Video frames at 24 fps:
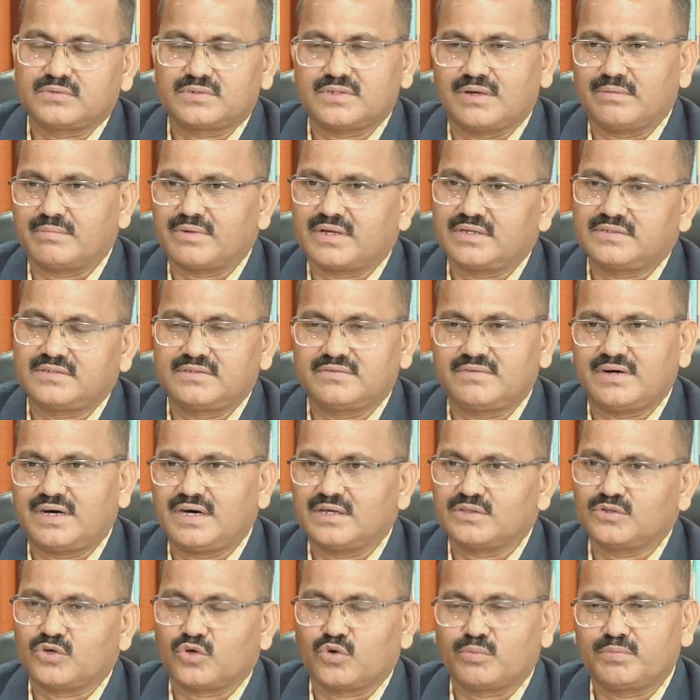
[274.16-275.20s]

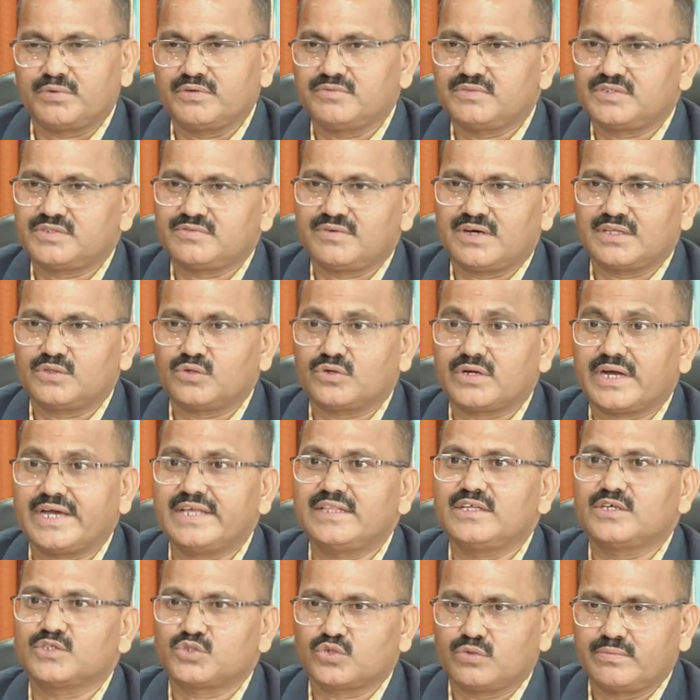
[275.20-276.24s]
साम्राज्यवाद और उपनिवेशवाद तो
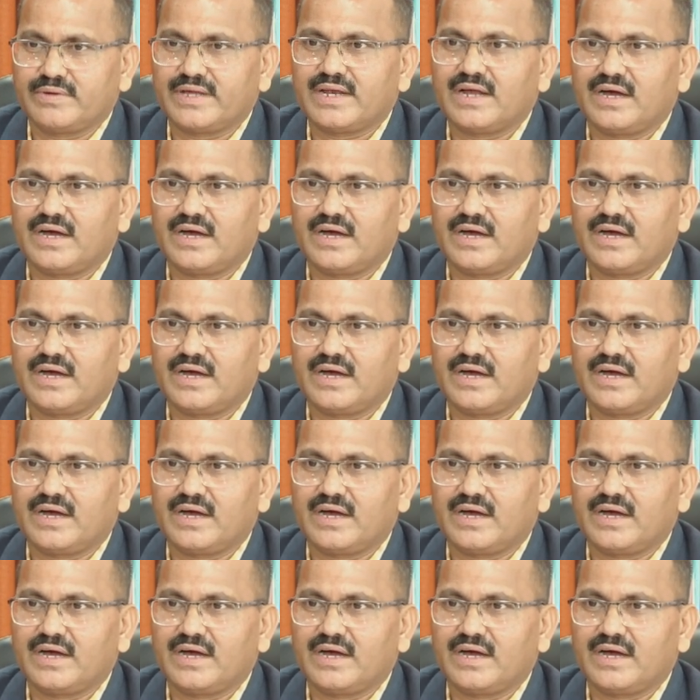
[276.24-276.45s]
कई देशों में